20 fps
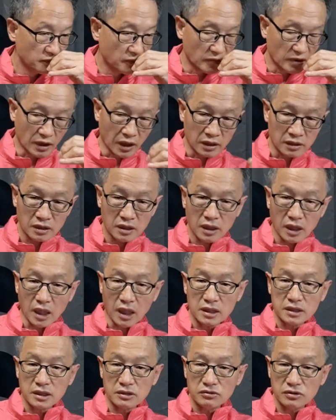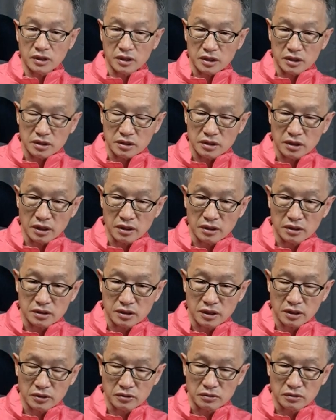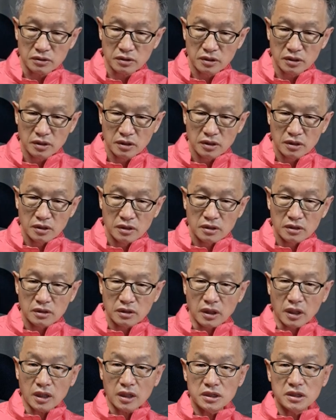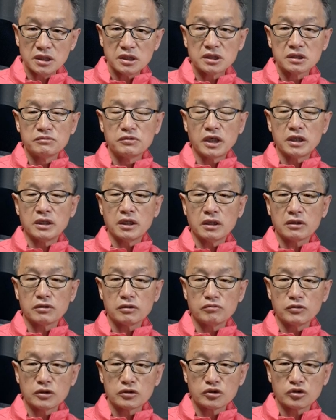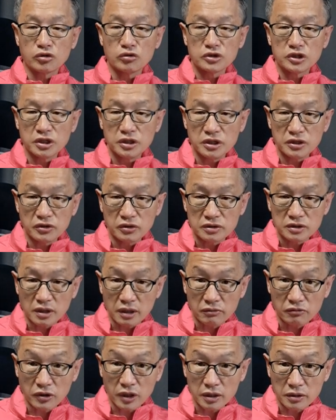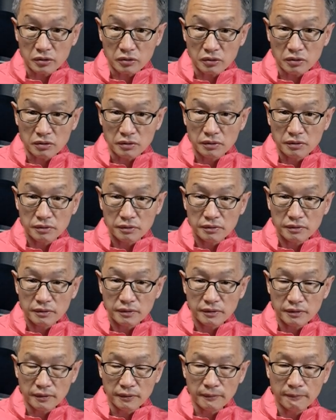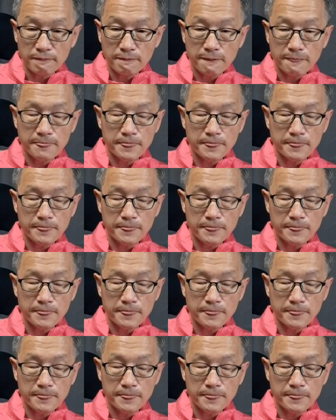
나는 아껴도 얘기, 얘기를 했잖아요. 내가 이승만이하고 뭐 종친이 된 사람도 아니고, 음?